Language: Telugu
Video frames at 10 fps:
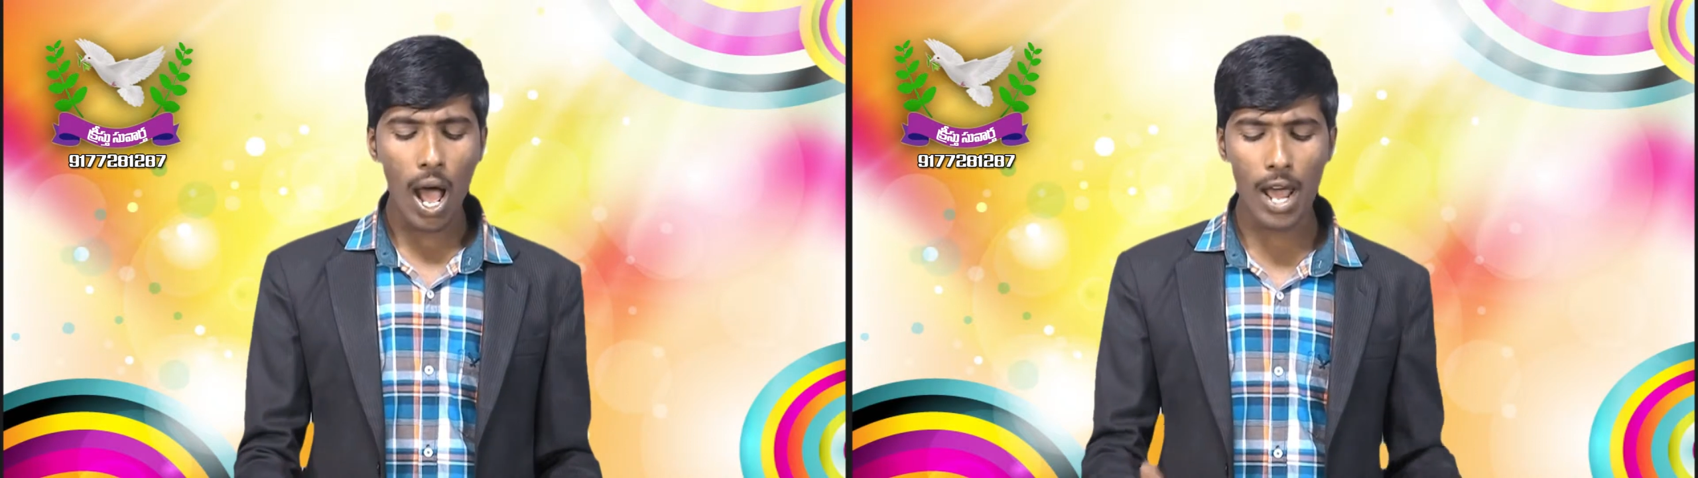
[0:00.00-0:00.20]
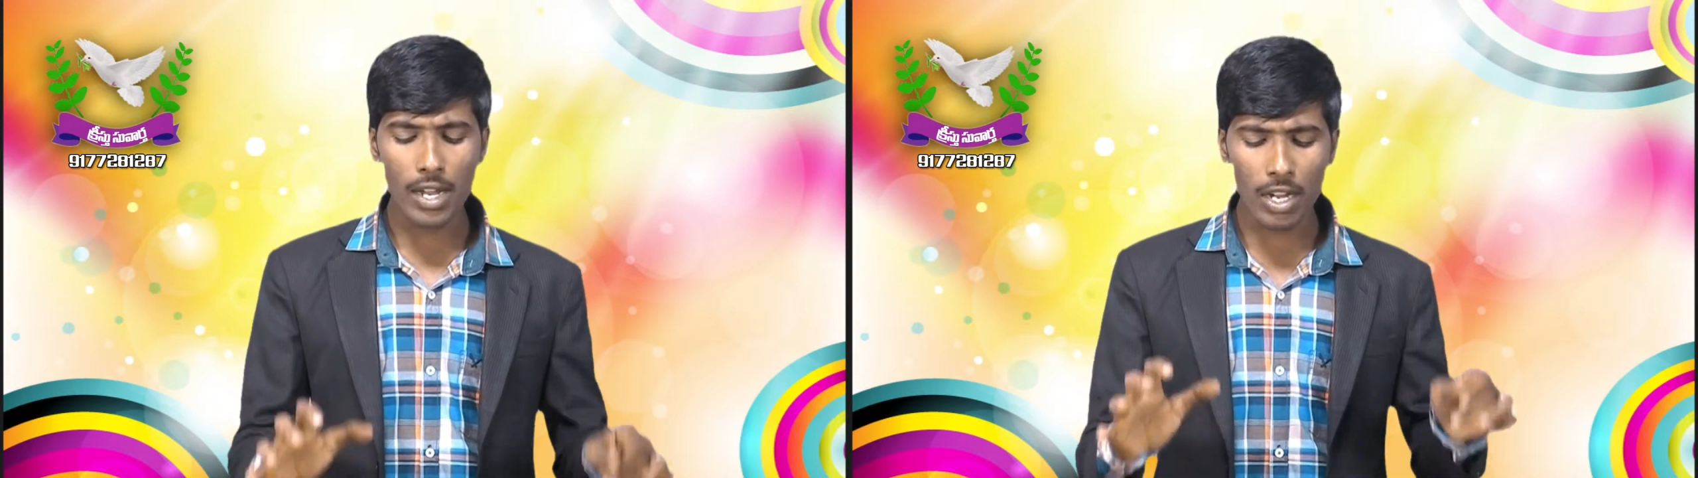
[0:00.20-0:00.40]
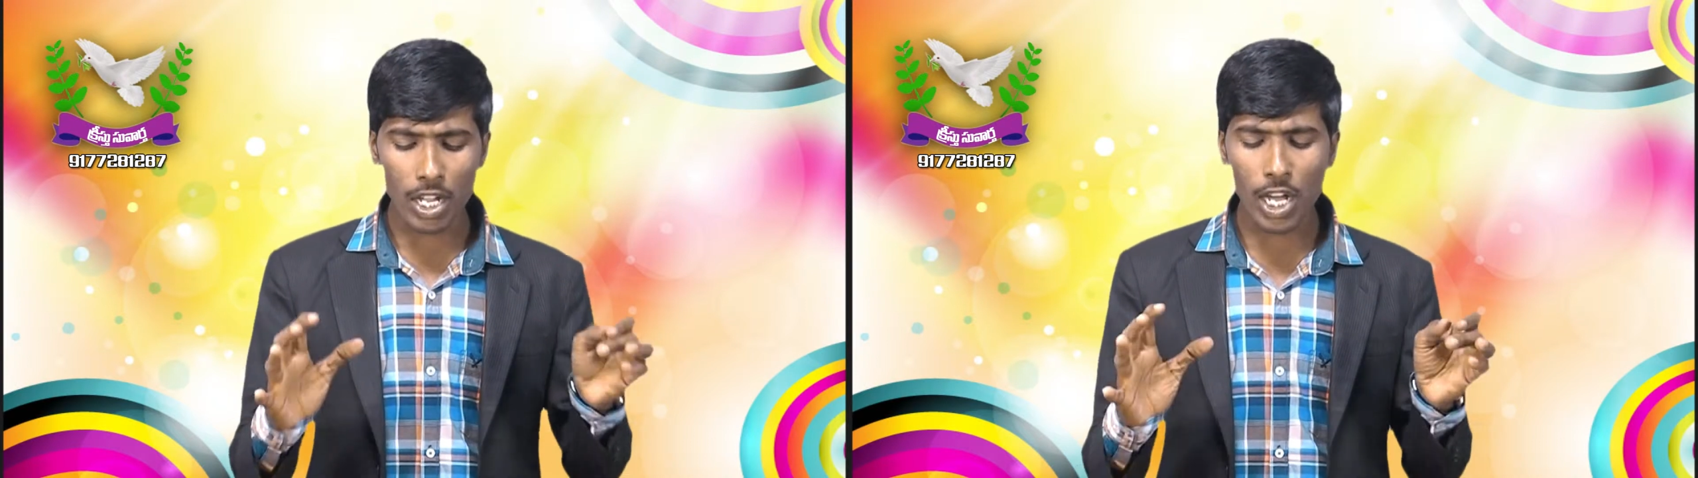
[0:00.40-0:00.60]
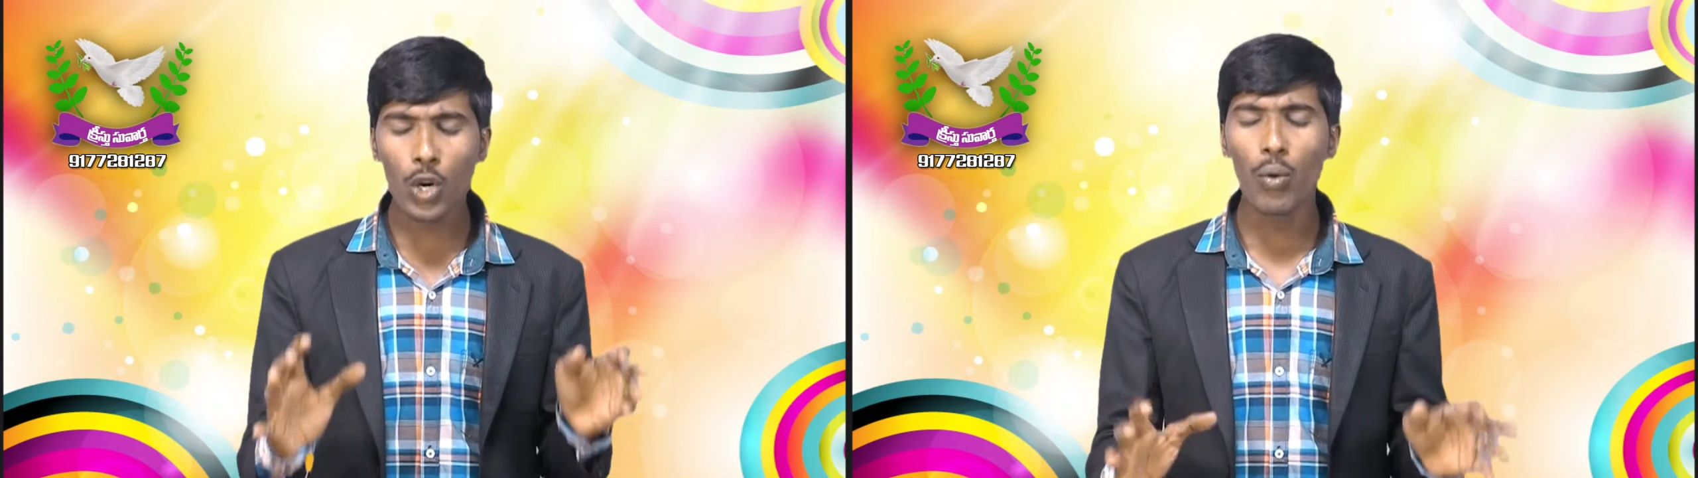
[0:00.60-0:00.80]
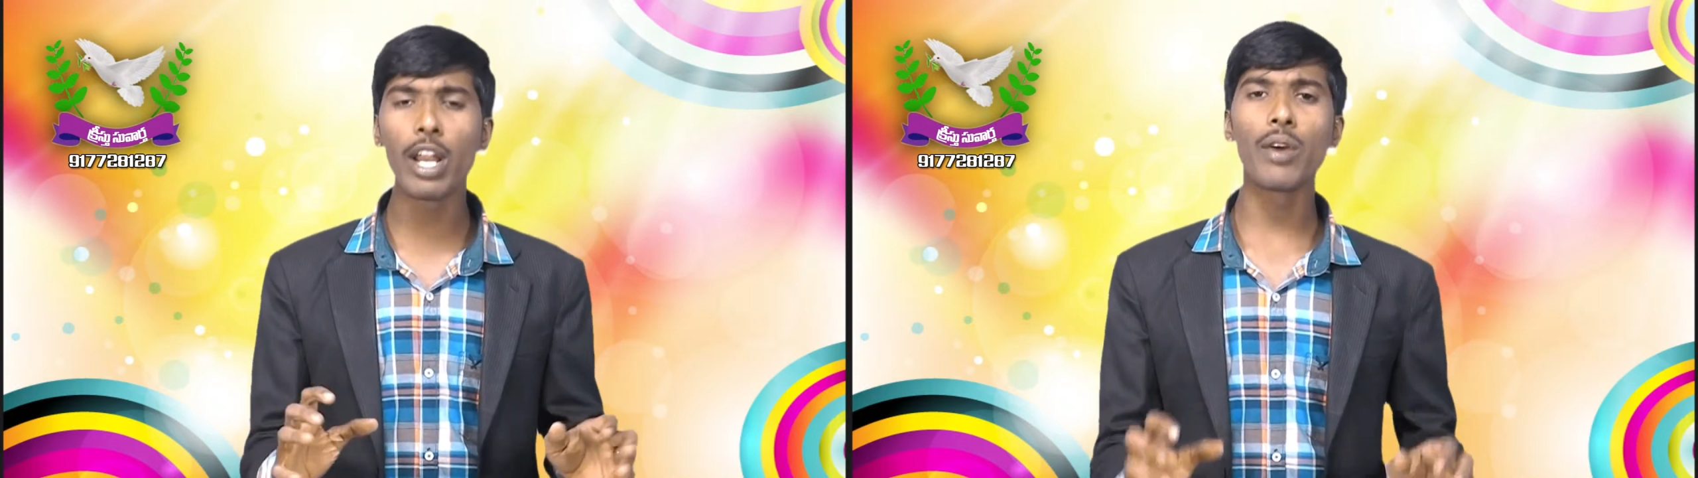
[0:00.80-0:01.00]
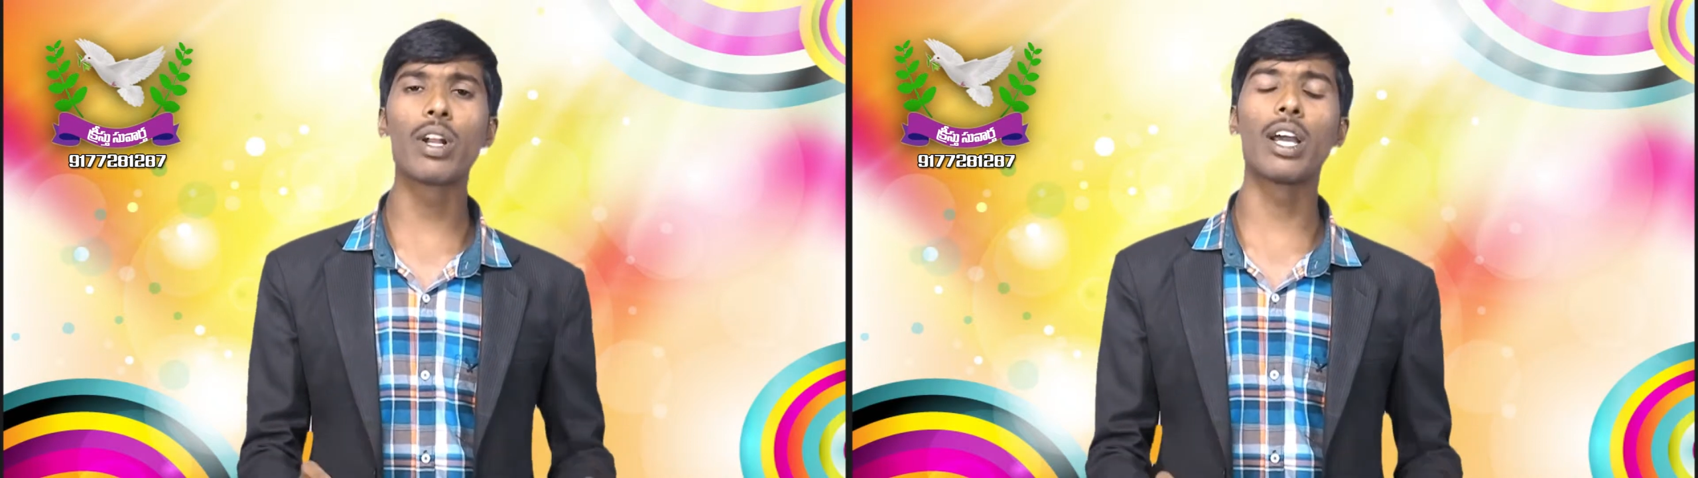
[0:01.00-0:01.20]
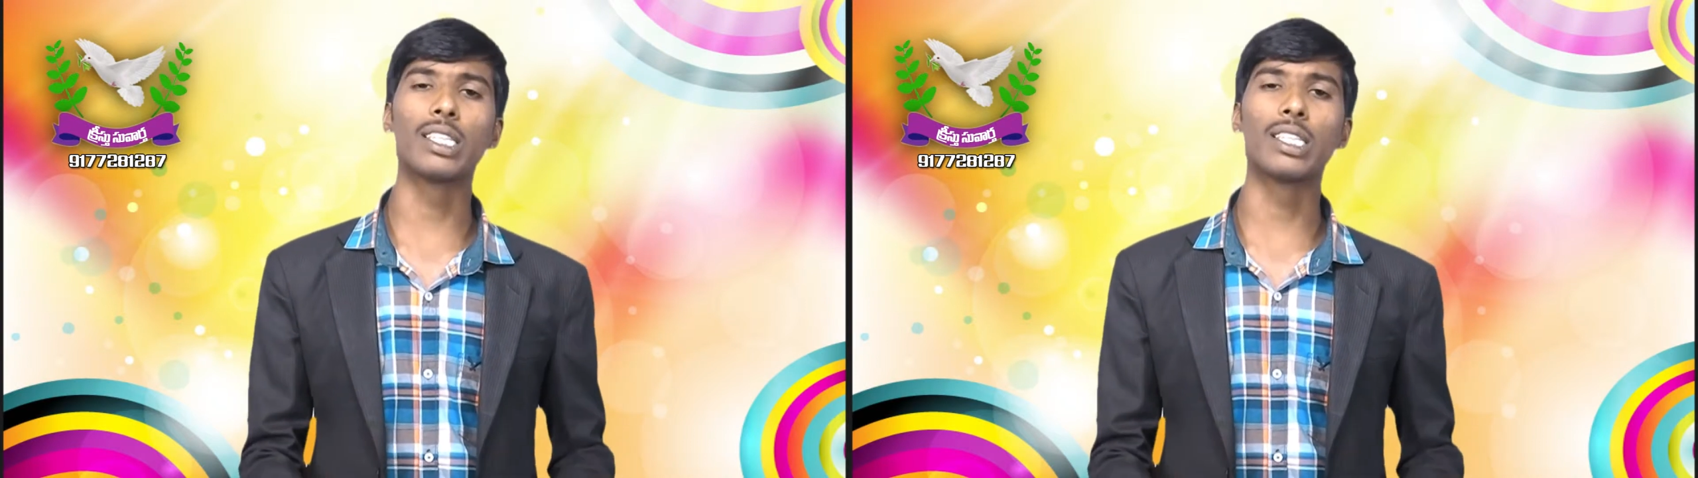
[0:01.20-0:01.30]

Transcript: అన్నీ ఎక్కువనే ఉన్నాయి